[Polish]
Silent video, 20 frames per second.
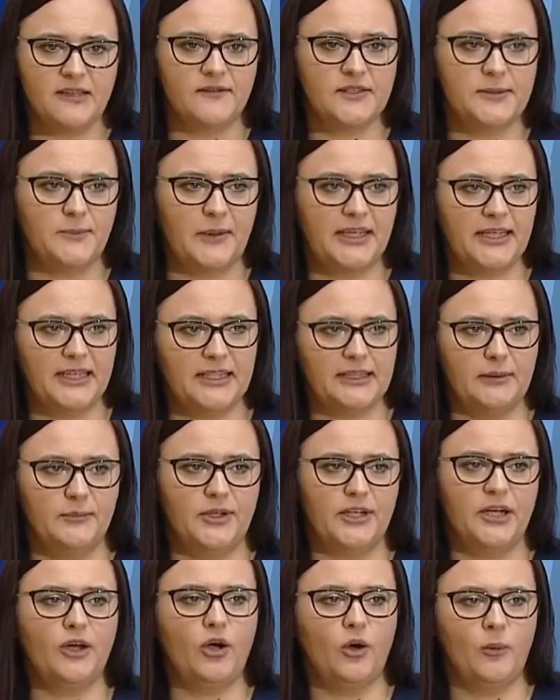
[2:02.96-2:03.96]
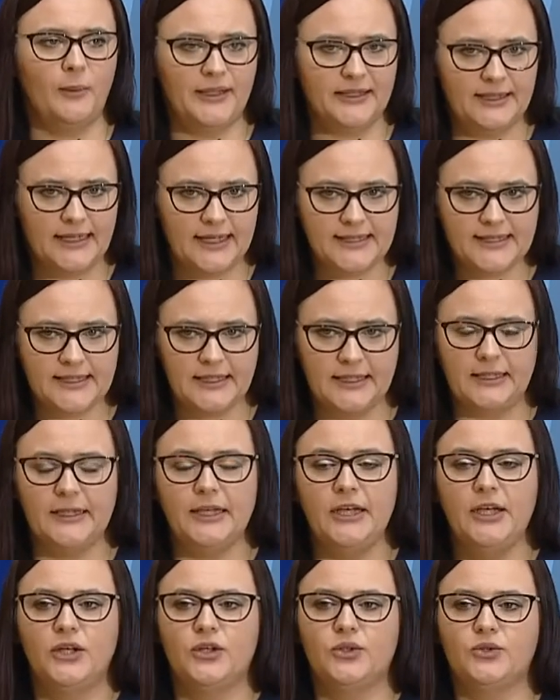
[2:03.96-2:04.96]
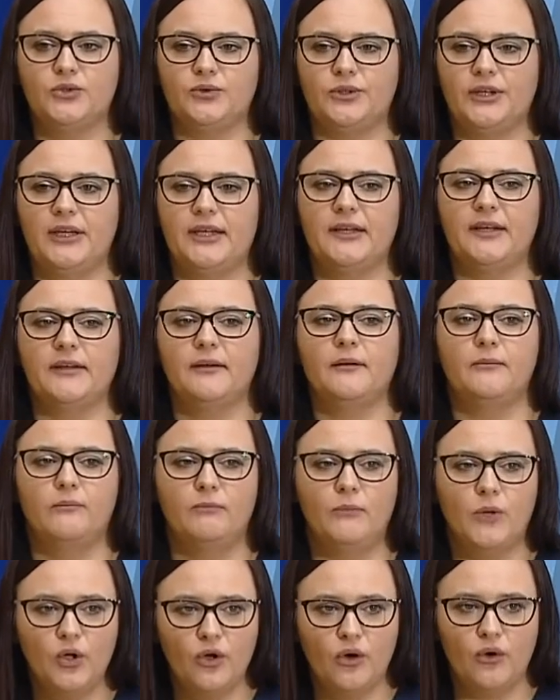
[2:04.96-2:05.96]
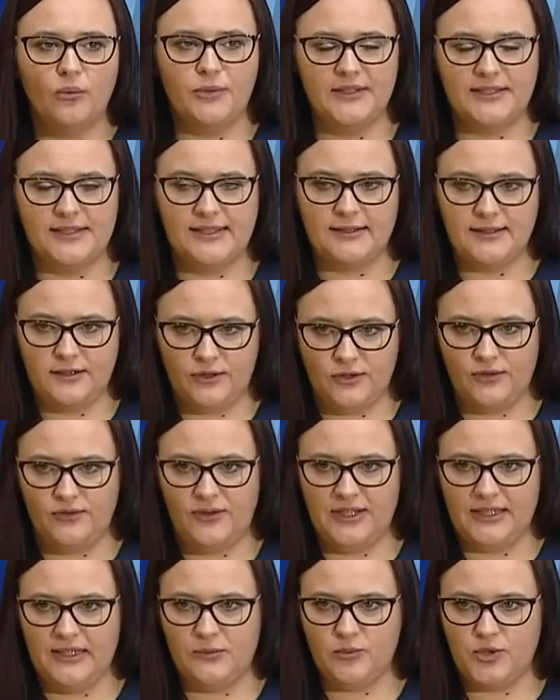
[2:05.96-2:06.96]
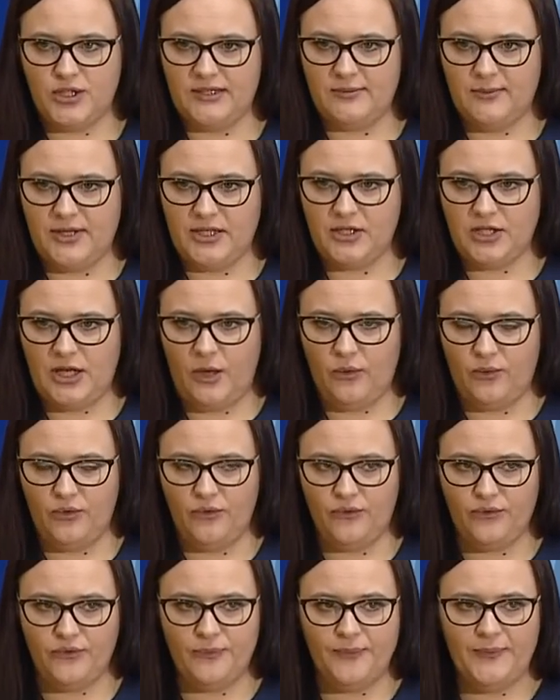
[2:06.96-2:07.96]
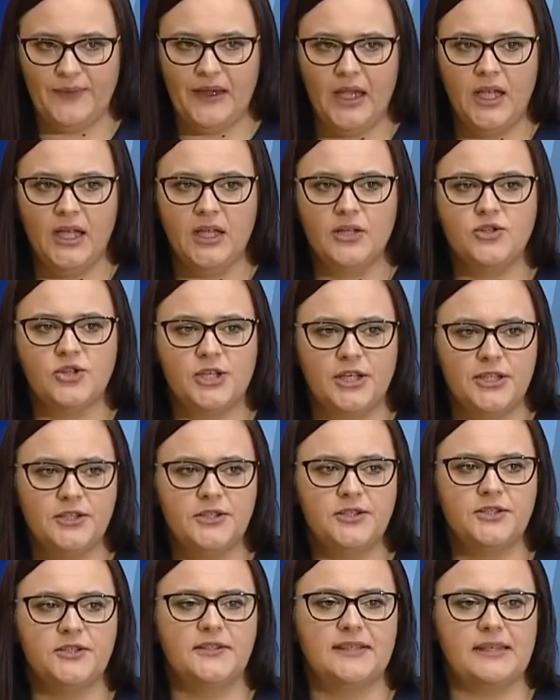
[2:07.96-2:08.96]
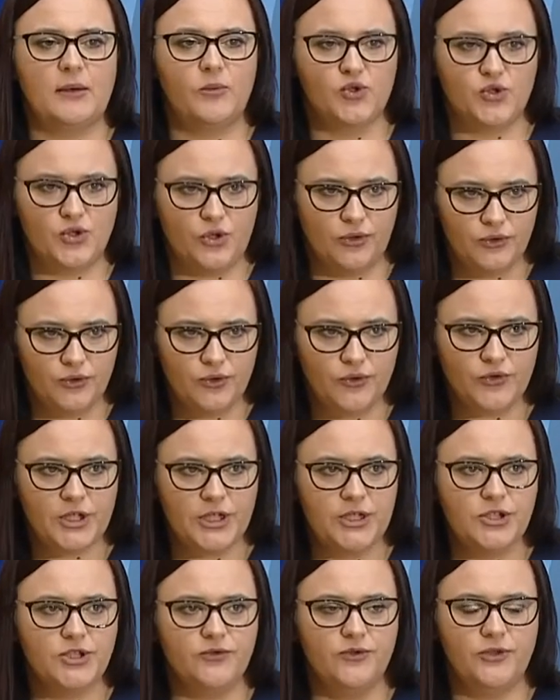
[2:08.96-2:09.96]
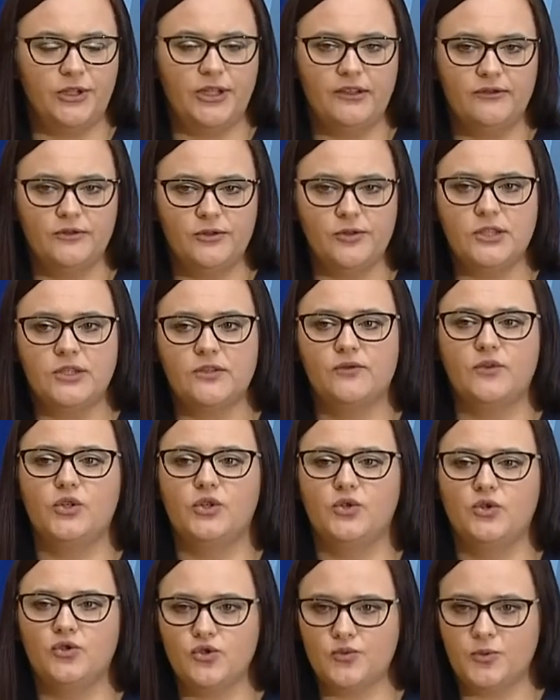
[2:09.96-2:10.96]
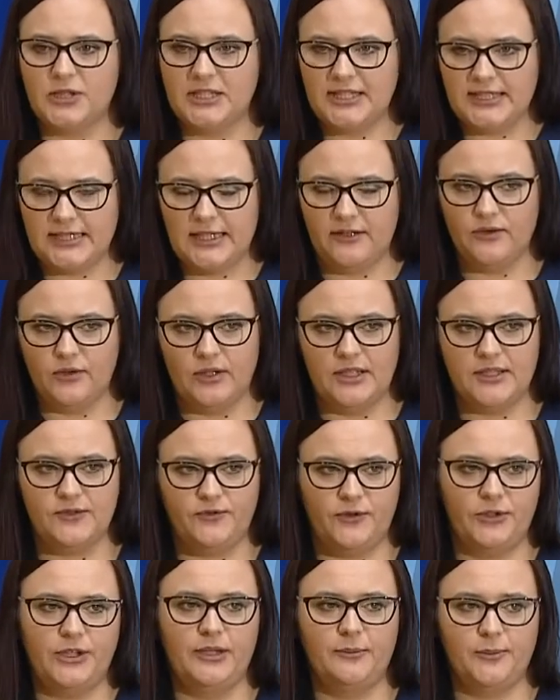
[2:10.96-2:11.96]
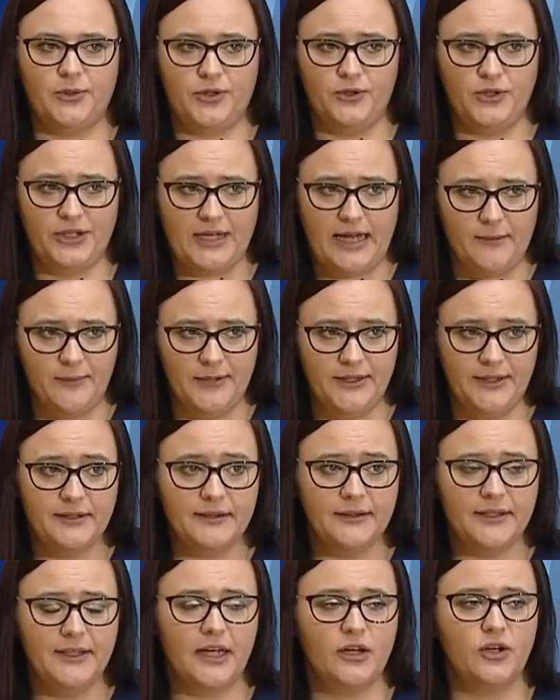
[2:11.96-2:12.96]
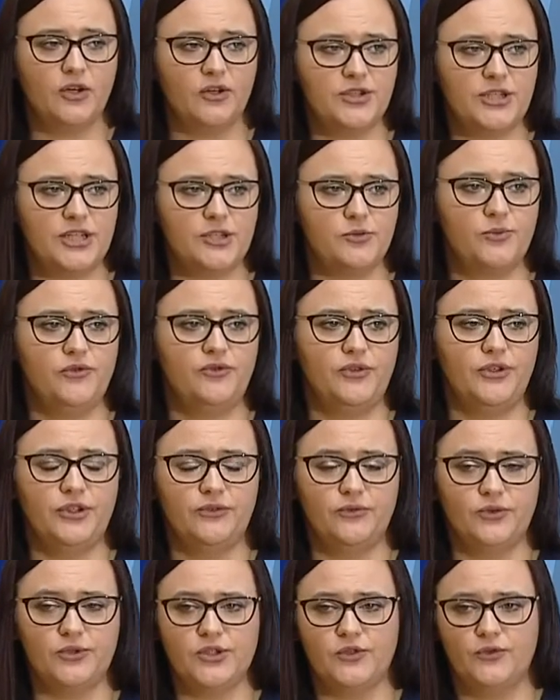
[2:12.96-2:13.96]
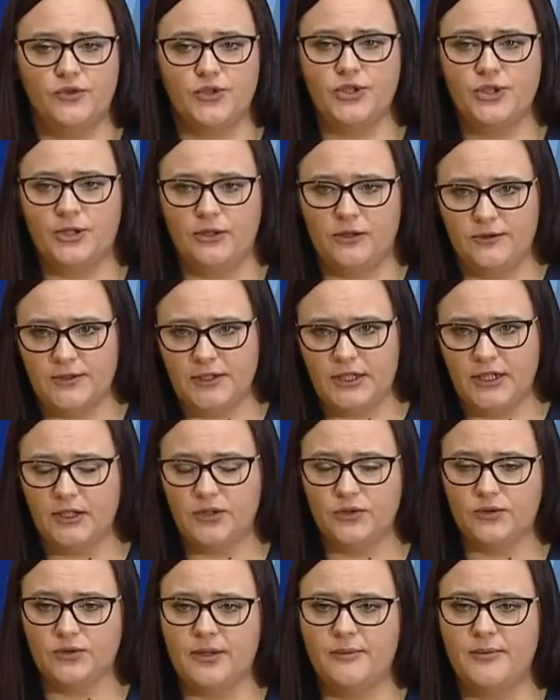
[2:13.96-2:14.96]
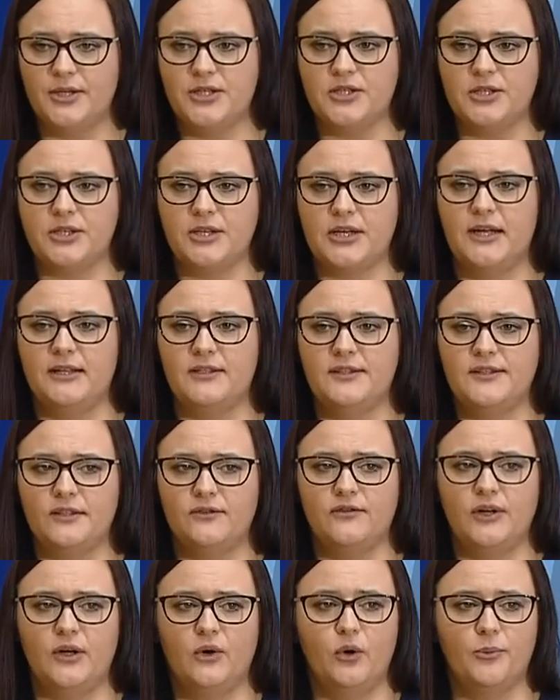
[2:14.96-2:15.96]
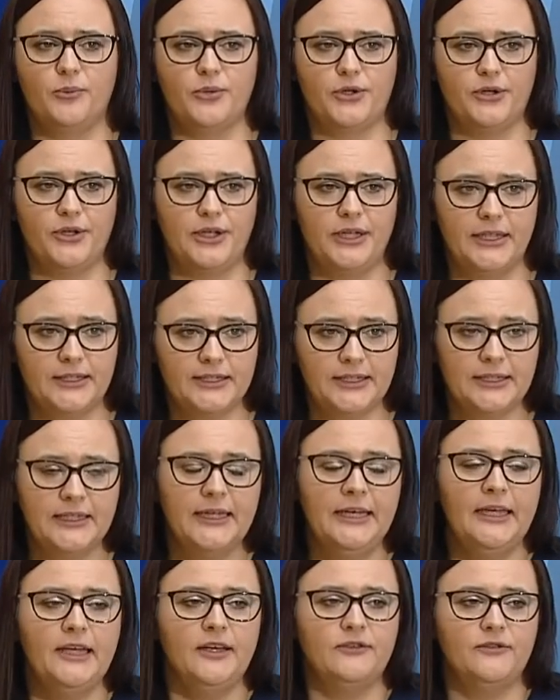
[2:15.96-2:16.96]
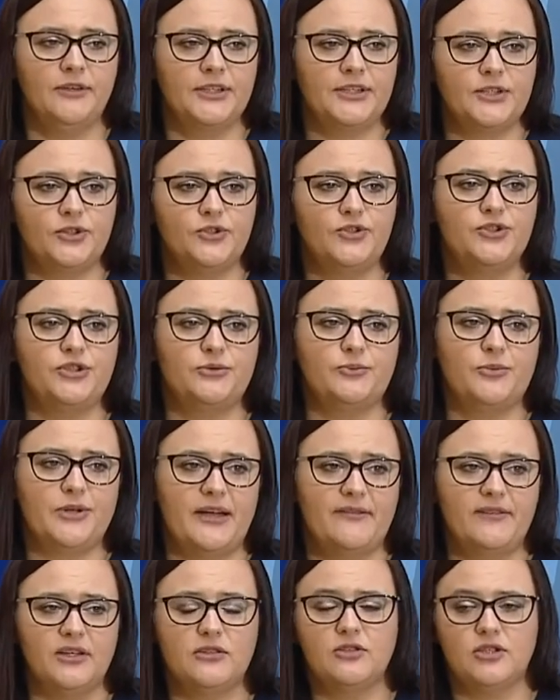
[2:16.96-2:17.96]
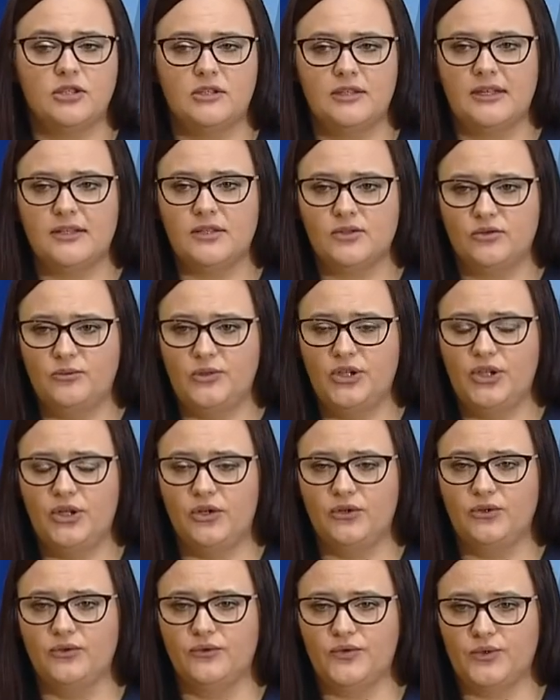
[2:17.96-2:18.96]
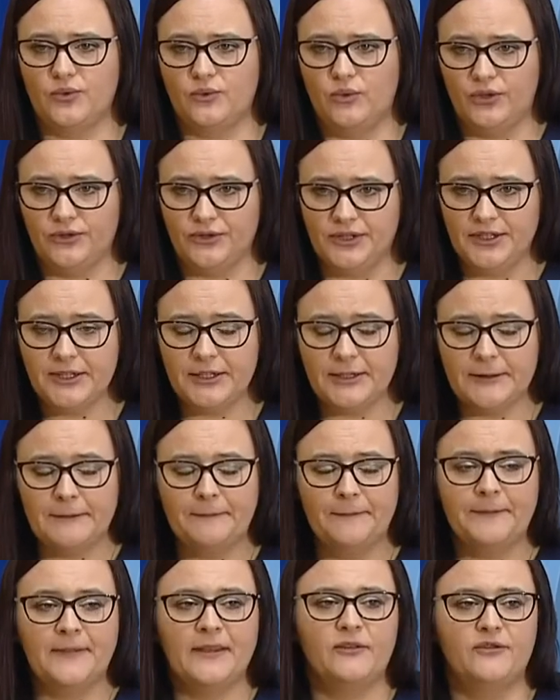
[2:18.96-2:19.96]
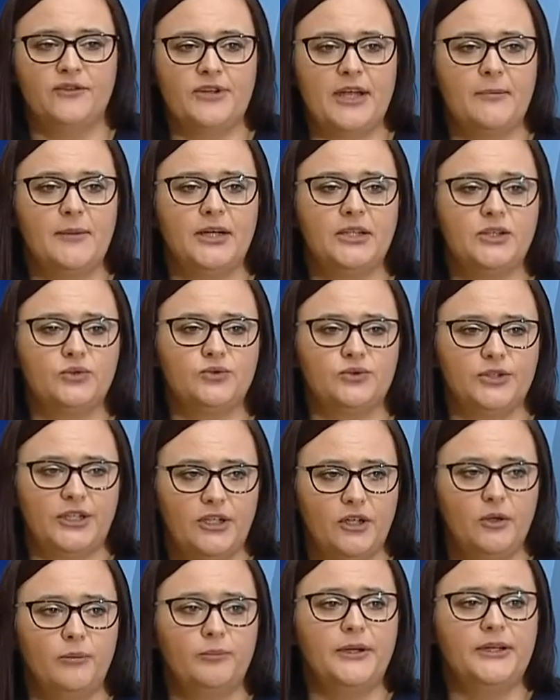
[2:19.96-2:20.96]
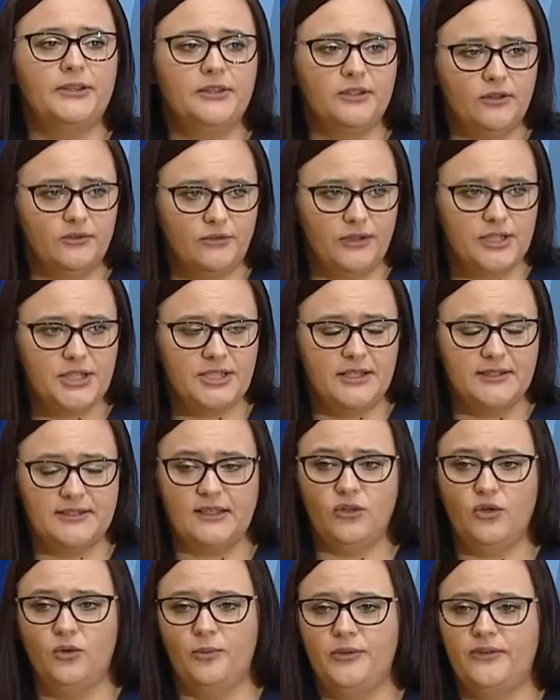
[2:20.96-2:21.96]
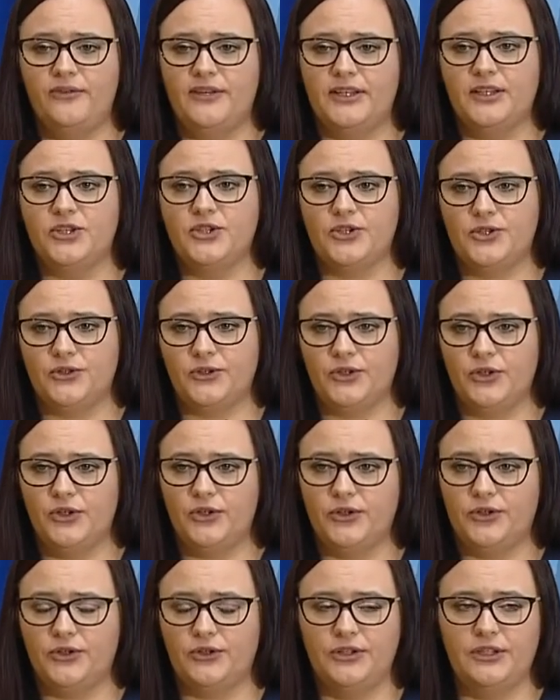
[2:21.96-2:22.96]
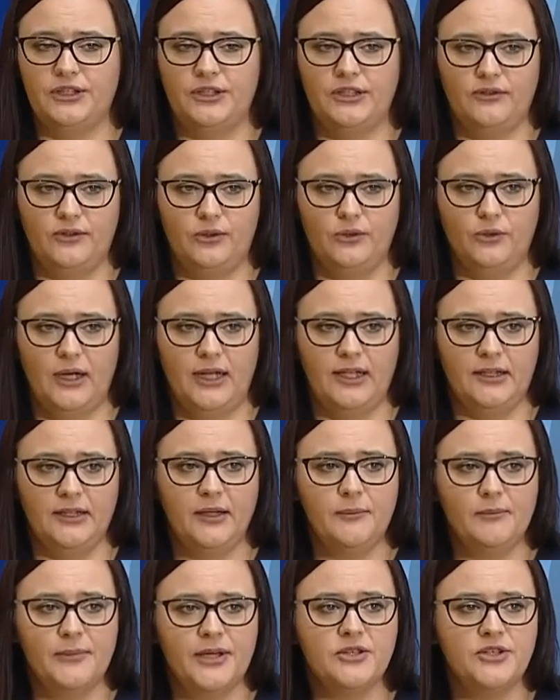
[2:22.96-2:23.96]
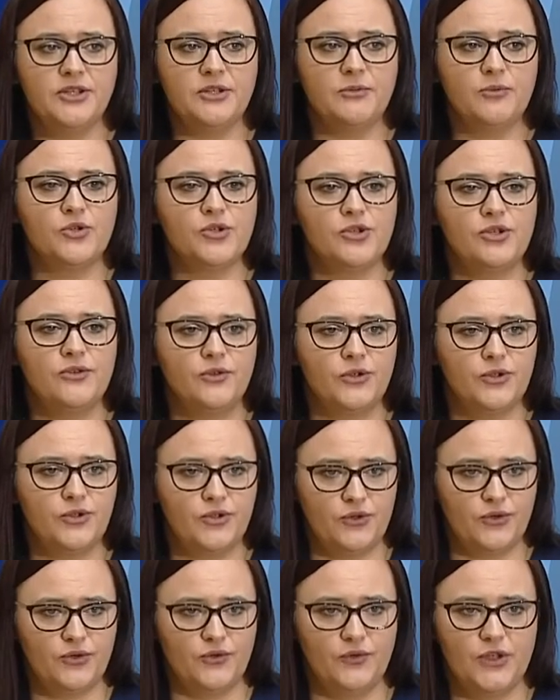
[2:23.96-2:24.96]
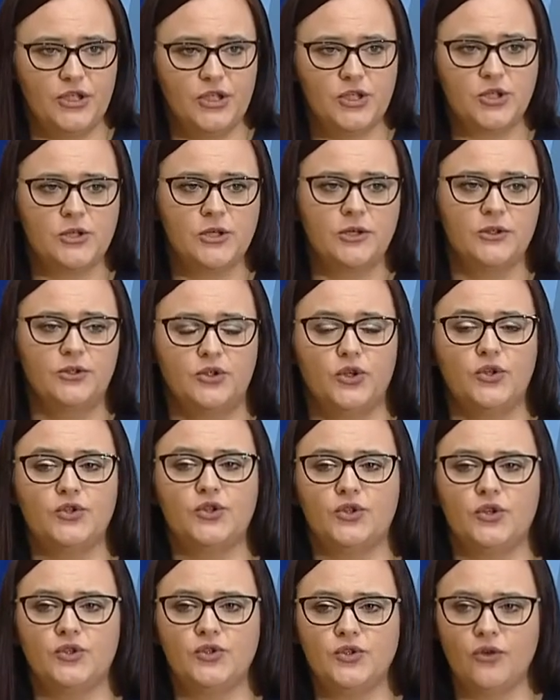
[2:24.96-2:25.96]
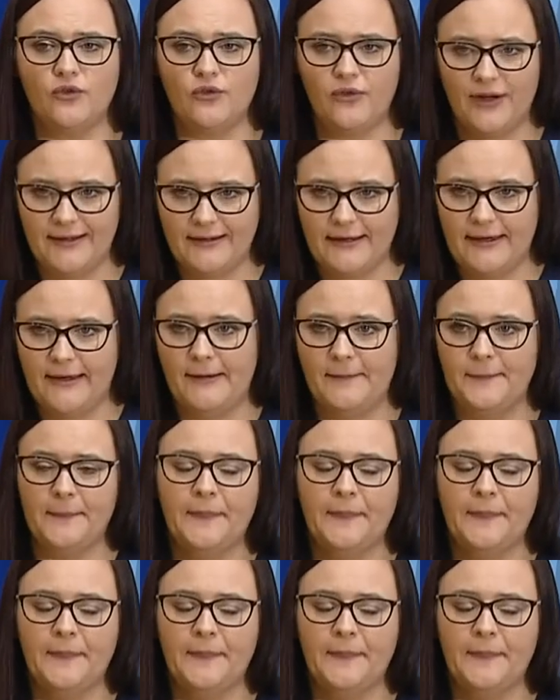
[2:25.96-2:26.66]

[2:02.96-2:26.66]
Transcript: z pakietem rekomendacji, które mogą być zastosowane przez marszałków. Część samorządów, część województw już przedstawiła swoje programy, jak chociażby województwo śląskie, które będzie realizowało projekt wartości prawie 13 milionów złotych w ramach którego będą właśnie zakupywane środki ochrony indywidualnej. Będzie możliwość również dostosowania